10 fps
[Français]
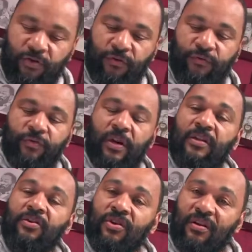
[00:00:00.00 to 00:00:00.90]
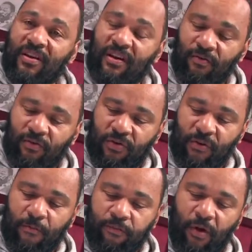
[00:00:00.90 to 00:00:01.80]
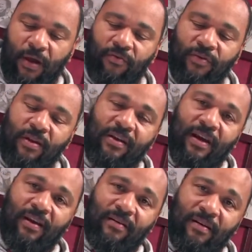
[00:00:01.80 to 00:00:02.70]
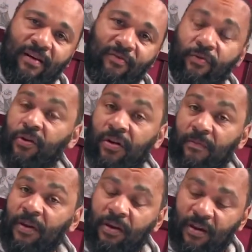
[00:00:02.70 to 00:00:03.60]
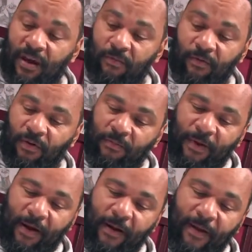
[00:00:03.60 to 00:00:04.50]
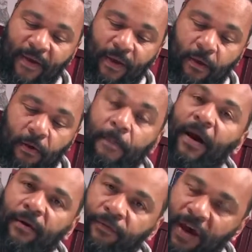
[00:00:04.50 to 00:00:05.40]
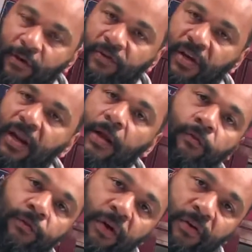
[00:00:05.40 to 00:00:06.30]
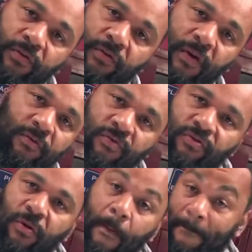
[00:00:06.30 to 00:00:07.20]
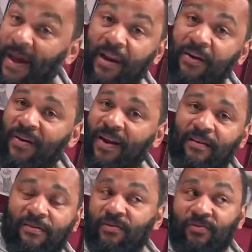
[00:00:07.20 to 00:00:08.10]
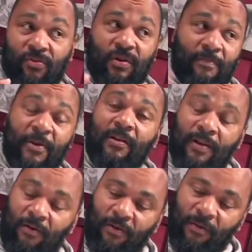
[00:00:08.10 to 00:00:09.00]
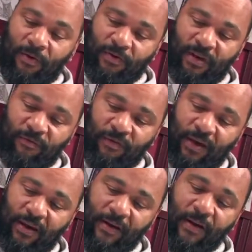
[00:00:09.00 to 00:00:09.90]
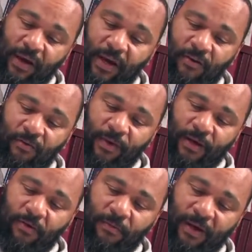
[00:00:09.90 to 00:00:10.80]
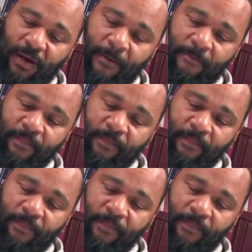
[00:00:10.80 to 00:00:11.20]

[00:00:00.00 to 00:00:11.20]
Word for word: Je vous l'ai déjà dit, nous sommes pour un coup d'État, un coup d'État militaire, pourquoi pas, euh, par la farce et la non-violence, hein, toujours, par la quenelle, ce que les militaires ont commencé à faire, et ils l'ont bien compris.